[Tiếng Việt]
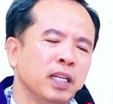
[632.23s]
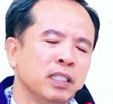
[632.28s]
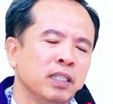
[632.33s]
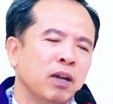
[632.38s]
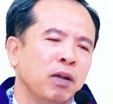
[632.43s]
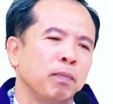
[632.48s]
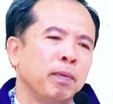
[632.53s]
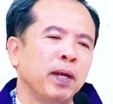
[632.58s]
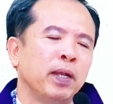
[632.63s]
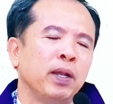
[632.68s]

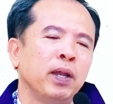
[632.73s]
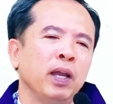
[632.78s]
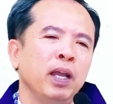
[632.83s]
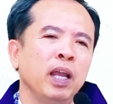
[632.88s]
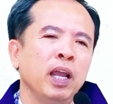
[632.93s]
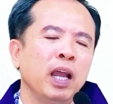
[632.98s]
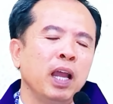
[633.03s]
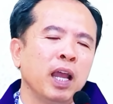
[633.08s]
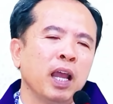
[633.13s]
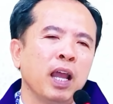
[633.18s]
xong rồi bà
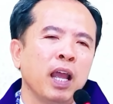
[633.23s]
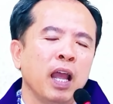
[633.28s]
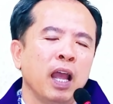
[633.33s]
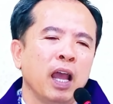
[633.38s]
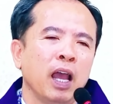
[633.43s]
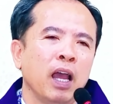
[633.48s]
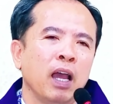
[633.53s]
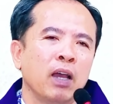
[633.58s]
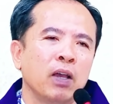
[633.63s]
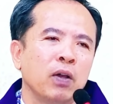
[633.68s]
nói à,
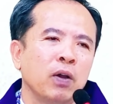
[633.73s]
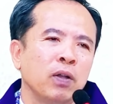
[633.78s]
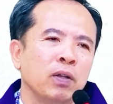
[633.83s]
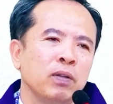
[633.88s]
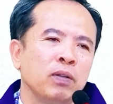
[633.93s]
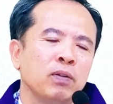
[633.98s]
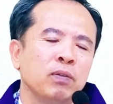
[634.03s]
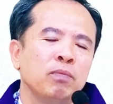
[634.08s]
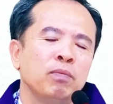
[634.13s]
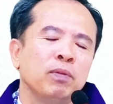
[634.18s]
à,
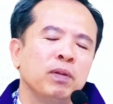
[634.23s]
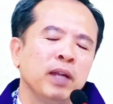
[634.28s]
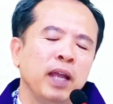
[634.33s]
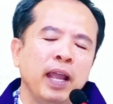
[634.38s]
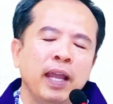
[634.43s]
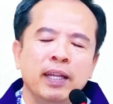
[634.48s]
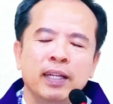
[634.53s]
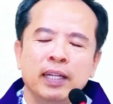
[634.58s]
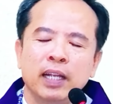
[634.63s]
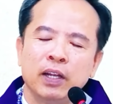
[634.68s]
con cũng
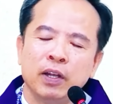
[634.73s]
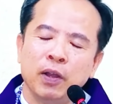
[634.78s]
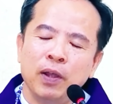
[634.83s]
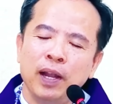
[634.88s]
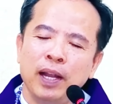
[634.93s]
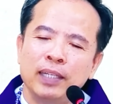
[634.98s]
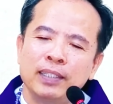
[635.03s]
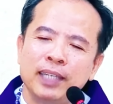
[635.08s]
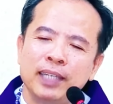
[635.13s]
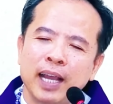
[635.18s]
nghe người ta
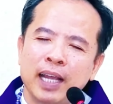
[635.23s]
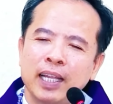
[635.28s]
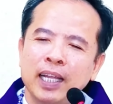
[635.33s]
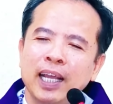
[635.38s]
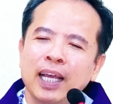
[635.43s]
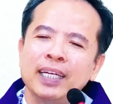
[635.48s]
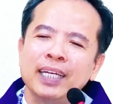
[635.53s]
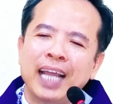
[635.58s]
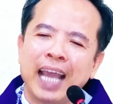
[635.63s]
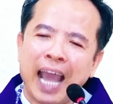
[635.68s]
nói là cha
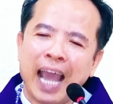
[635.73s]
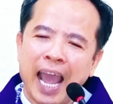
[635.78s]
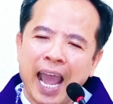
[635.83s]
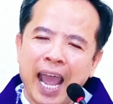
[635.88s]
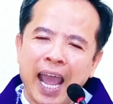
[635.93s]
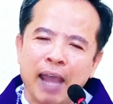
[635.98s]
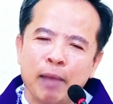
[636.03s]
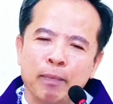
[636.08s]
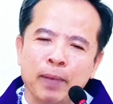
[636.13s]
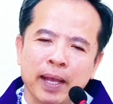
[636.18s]
thích ăn
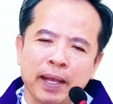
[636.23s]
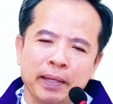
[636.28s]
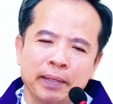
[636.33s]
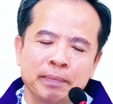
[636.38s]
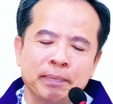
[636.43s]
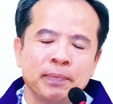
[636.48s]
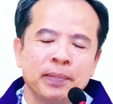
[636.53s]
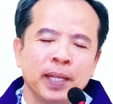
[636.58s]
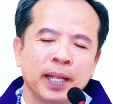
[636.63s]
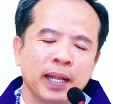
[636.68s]
cá mà
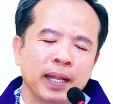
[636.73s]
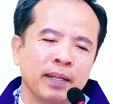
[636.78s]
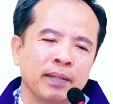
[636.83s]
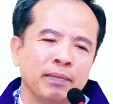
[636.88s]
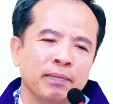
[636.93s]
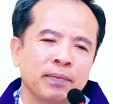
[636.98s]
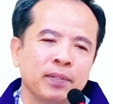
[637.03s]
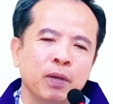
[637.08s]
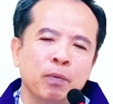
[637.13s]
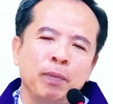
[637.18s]
à,
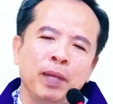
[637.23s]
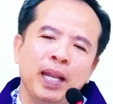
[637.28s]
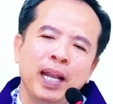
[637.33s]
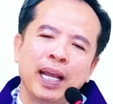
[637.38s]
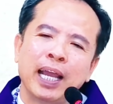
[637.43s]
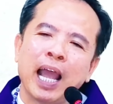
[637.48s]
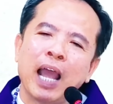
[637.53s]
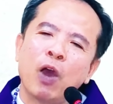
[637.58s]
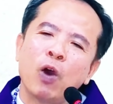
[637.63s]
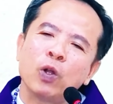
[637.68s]
không biết
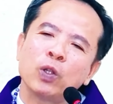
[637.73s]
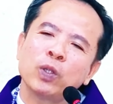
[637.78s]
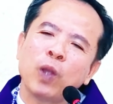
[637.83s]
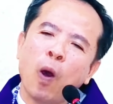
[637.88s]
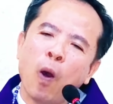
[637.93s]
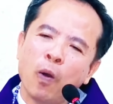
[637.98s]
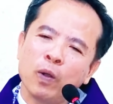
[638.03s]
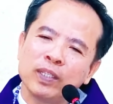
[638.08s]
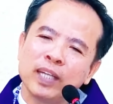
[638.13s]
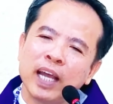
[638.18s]
là cá kho
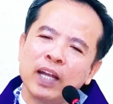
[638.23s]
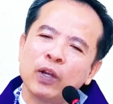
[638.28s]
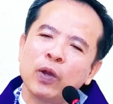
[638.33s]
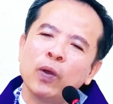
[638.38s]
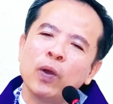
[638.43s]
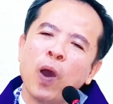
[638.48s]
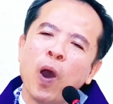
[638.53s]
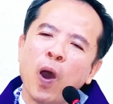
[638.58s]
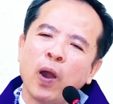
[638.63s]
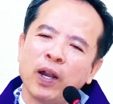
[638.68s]
tội cha ăn
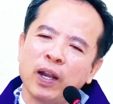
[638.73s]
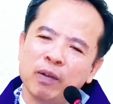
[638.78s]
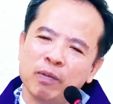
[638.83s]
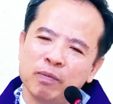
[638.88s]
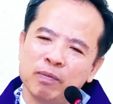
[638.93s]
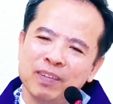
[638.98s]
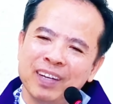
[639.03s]
có ngon không